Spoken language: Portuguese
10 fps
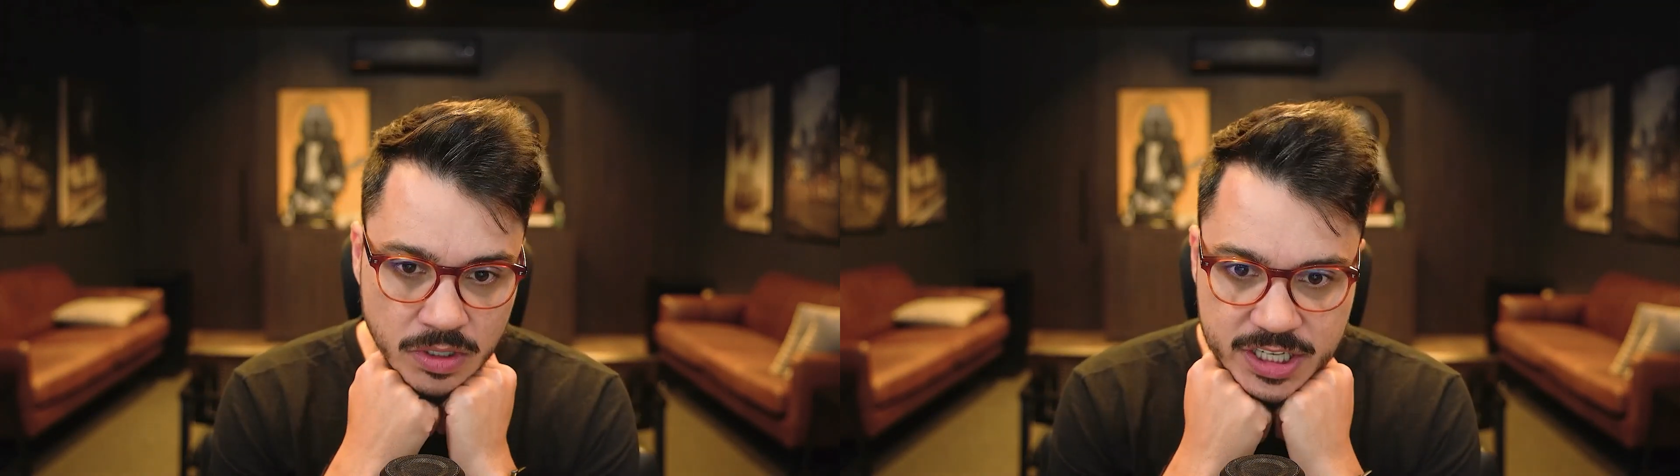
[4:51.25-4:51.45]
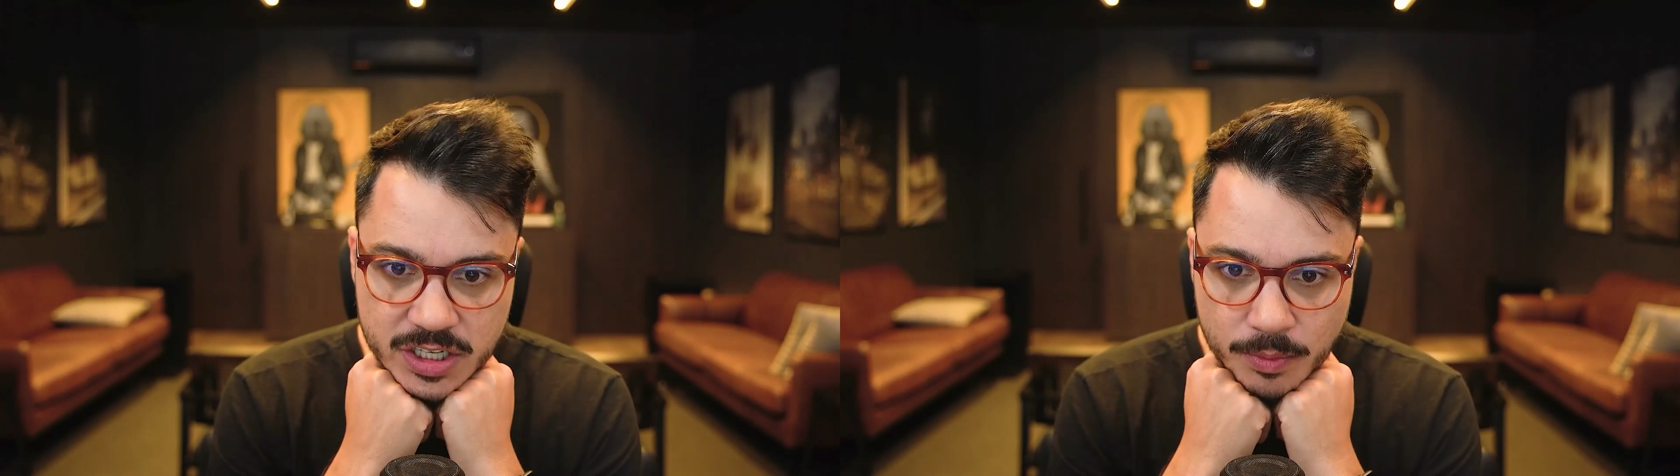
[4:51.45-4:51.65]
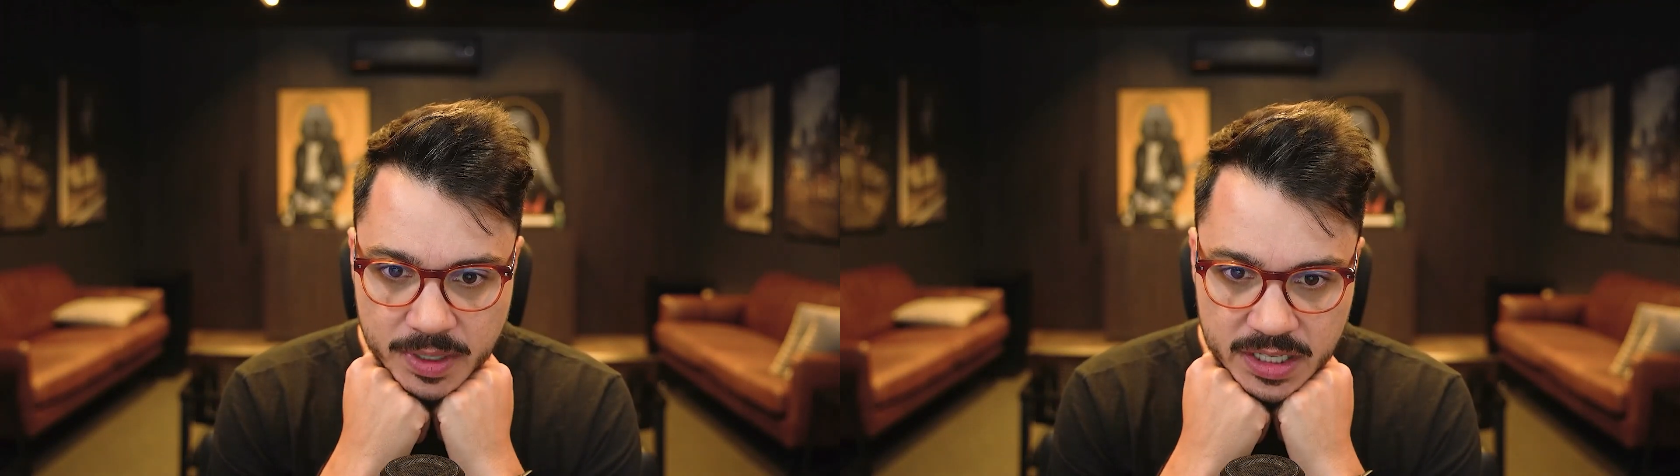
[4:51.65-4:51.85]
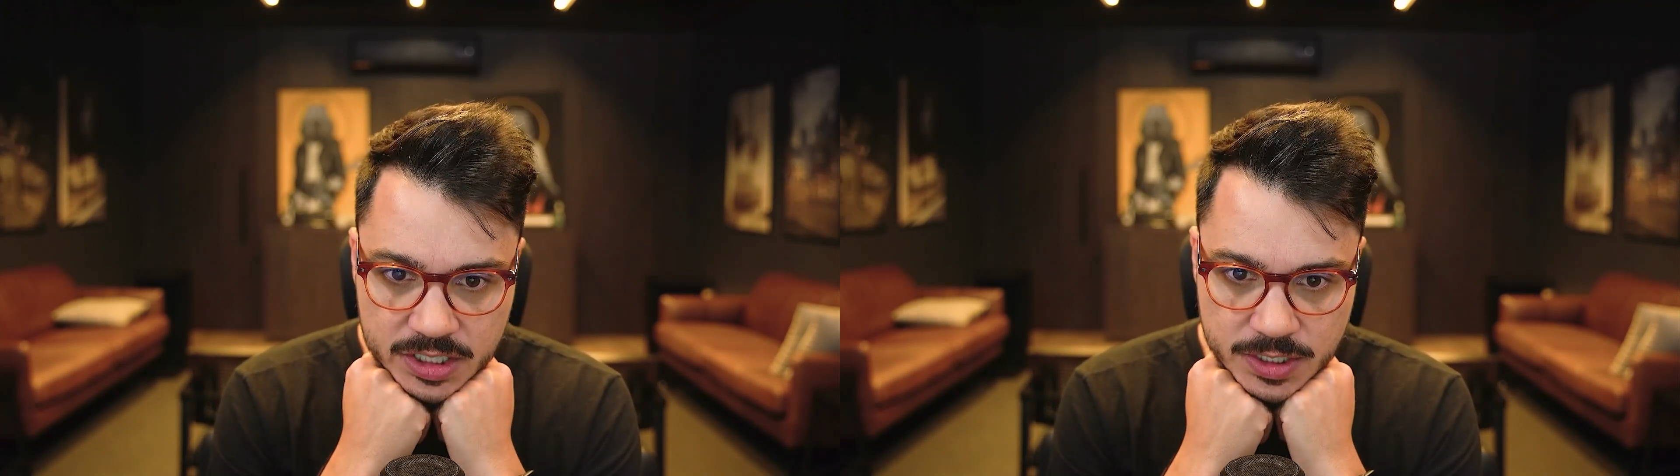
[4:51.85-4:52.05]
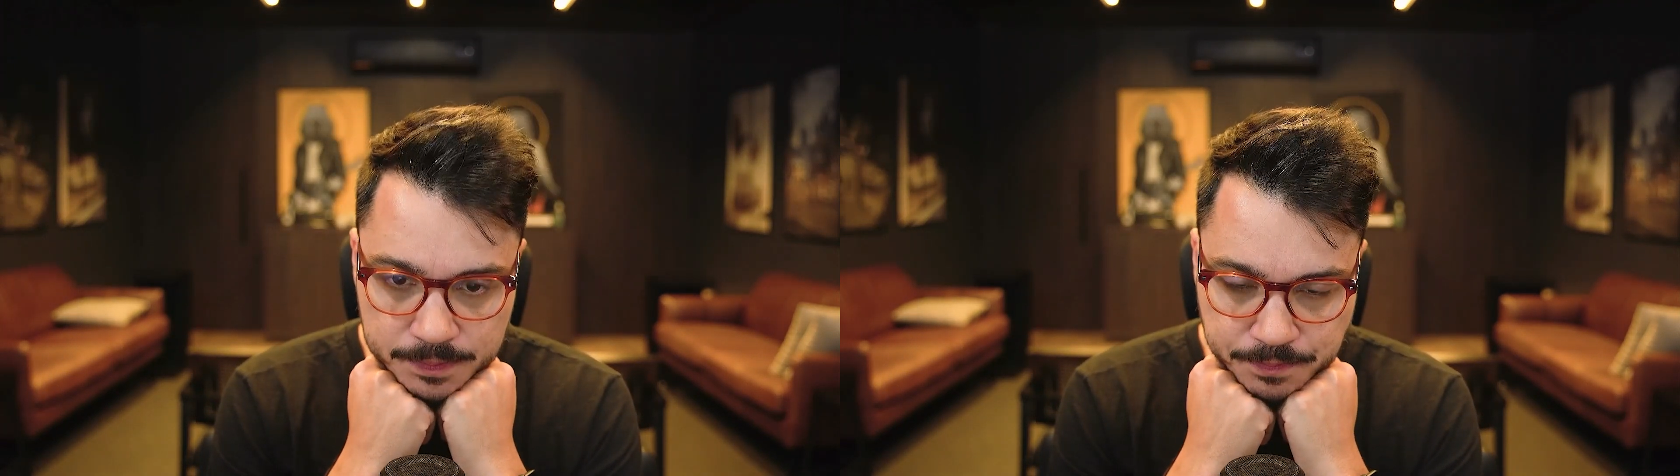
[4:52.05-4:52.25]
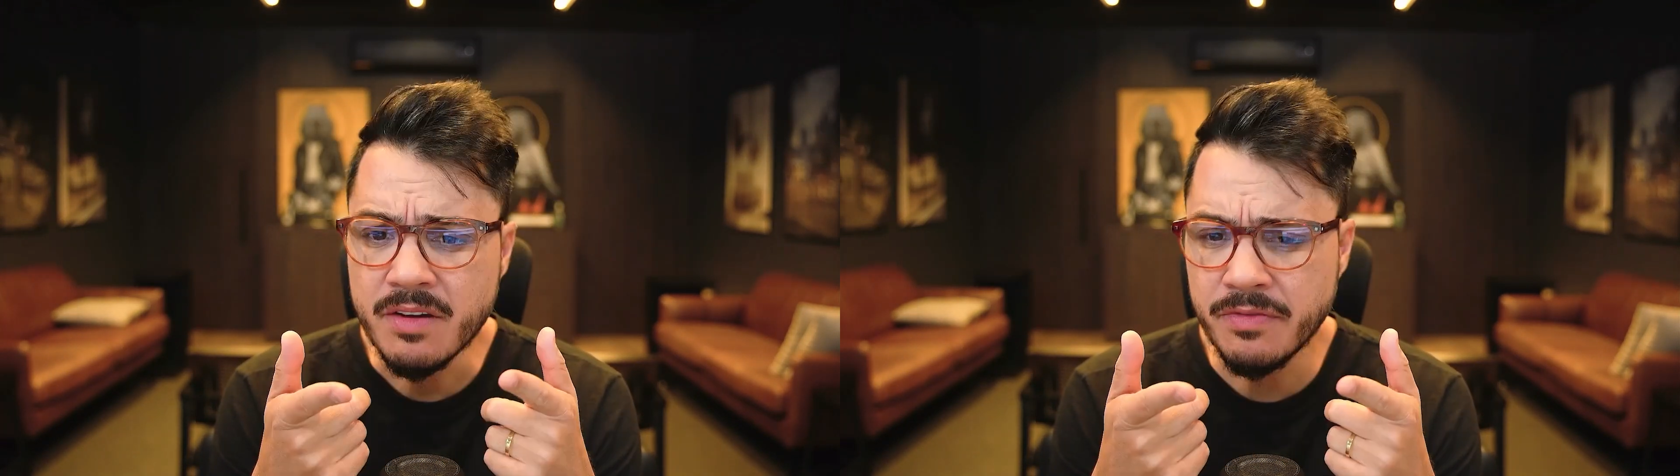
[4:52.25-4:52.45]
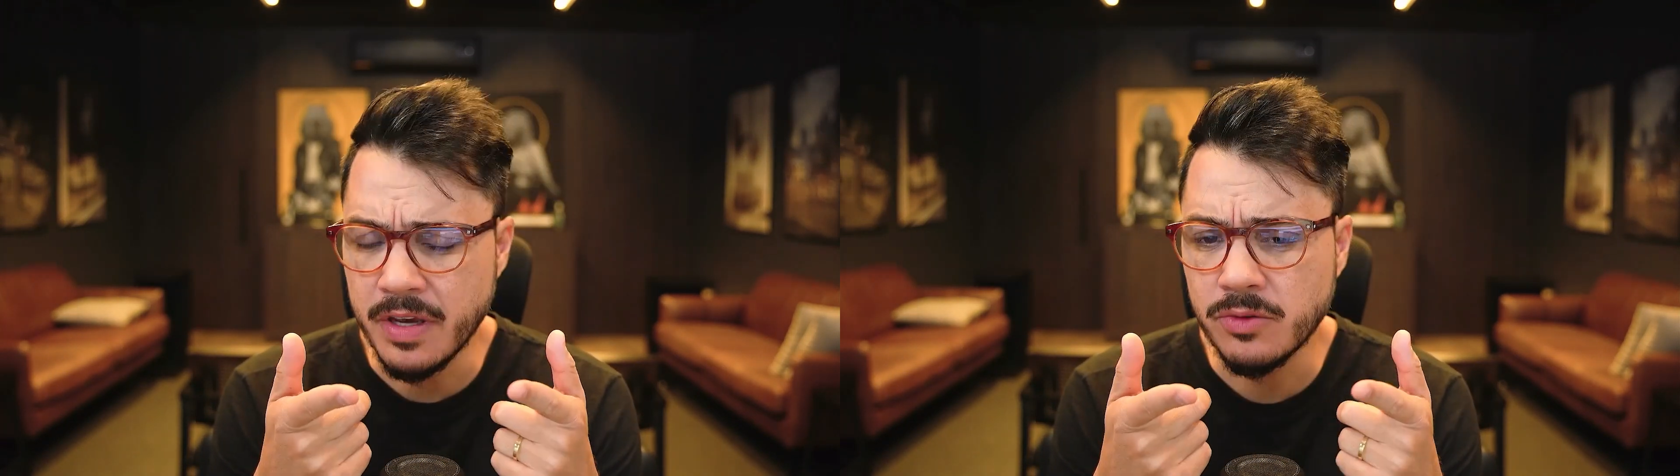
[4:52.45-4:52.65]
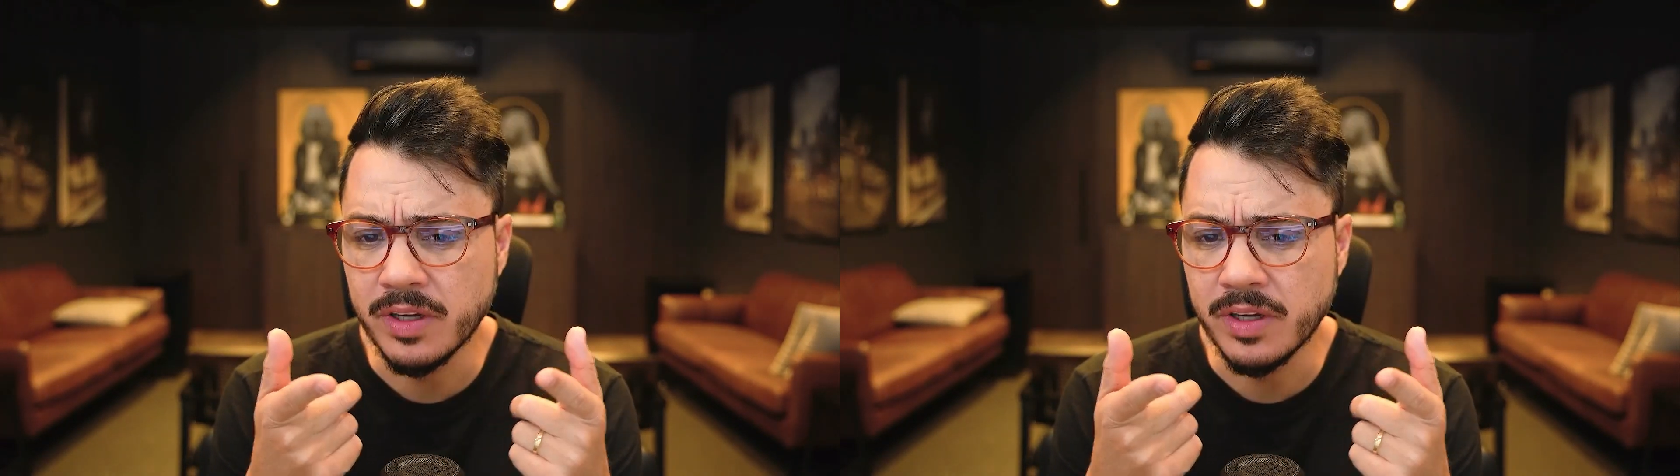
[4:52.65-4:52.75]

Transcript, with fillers: geralmente feito